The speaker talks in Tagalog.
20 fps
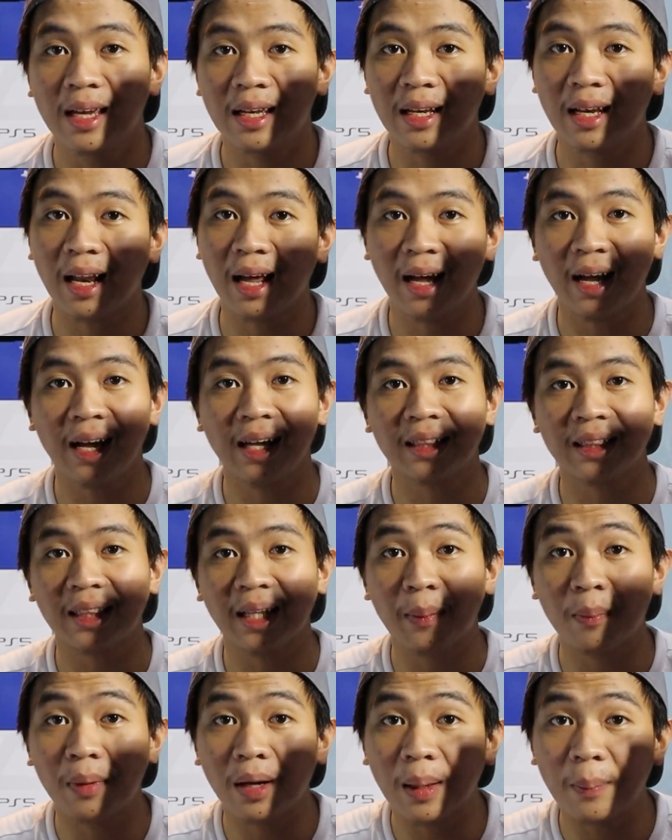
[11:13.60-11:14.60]
lahat
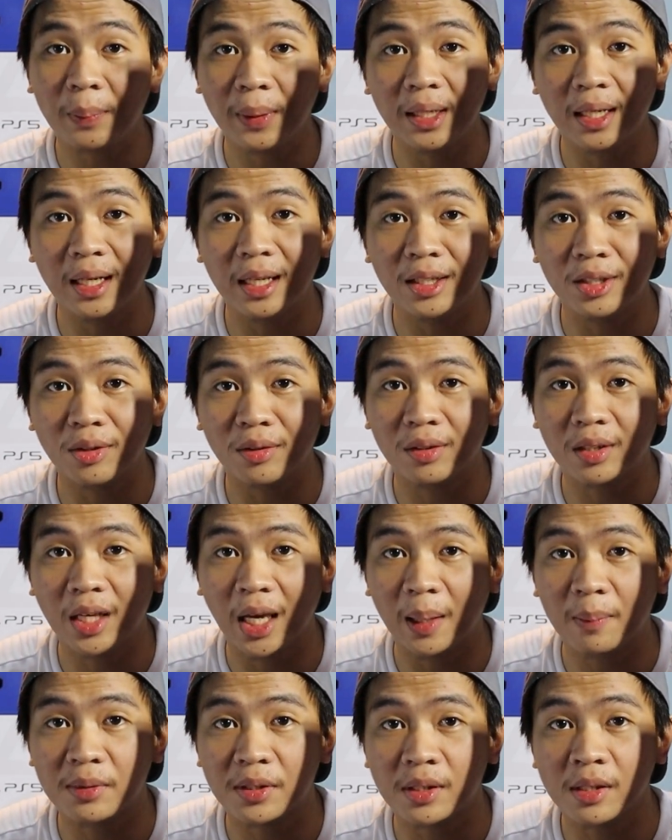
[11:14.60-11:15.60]
ng mga binili nyong
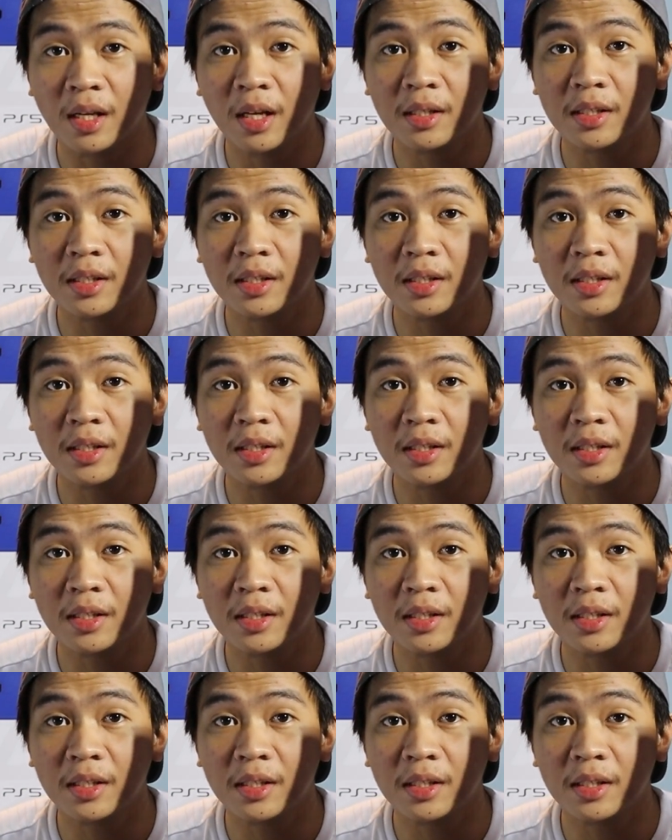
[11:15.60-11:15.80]
games